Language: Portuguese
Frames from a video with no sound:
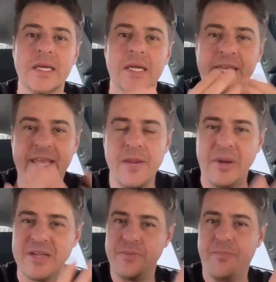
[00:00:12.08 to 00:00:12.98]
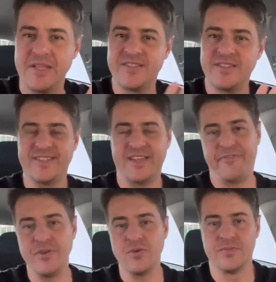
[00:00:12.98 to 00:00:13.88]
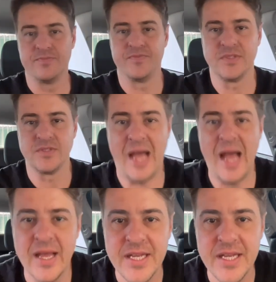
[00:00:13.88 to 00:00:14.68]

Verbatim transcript: e queira participar desse desafio, tá?